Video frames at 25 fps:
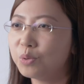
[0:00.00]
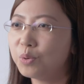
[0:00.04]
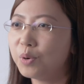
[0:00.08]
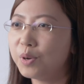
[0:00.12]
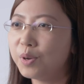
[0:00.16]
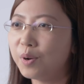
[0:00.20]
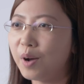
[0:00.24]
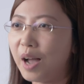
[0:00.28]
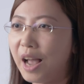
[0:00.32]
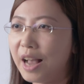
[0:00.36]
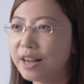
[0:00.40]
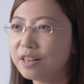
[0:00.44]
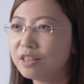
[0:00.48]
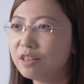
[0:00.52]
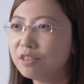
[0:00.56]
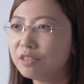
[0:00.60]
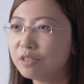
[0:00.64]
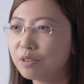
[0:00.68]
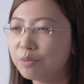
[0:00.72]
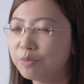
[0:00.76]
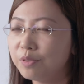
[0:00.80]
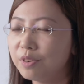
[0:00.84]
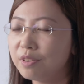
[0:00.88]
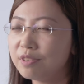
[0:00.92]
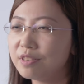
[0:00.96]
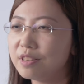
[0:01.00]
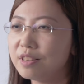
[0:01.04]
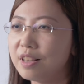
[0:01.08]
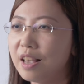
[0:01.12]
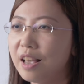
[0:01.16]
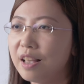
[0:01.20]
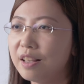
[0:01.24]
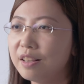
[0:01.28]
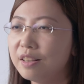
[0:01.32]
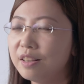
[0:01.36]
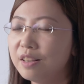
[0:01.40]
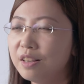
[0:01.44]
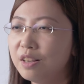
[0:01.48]
如果有癌症的风
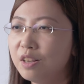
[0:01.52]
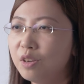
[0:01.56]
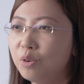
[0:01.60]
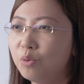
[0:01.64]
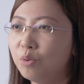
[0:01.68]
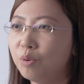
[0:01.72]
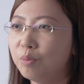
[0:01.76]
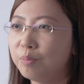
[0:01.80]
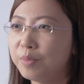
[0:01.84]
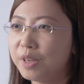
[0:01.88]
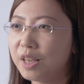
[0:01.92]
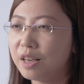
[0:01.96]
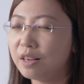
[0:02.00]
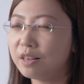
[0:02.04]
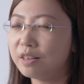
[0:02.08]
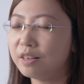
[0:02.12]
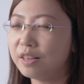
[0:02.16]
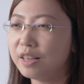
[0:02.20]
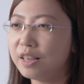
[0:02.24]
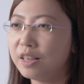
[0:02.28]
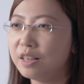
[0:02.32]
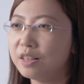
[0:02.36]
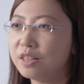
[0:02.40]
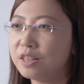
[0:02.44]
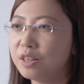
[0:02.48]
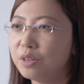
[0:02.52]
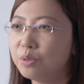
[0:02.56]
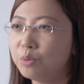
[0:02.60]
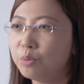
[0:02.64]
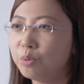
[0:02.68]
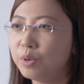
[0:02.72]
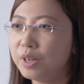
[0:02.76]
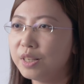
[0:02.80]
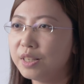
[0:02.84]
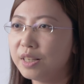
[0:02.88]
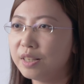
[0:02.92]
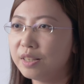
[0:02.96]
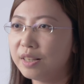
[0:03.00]
险，我们也可以针
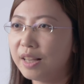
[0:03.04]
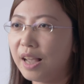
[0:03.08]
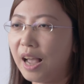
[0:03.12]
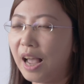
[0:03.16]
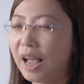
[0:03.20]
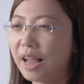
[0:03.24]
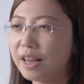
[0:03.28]
对这些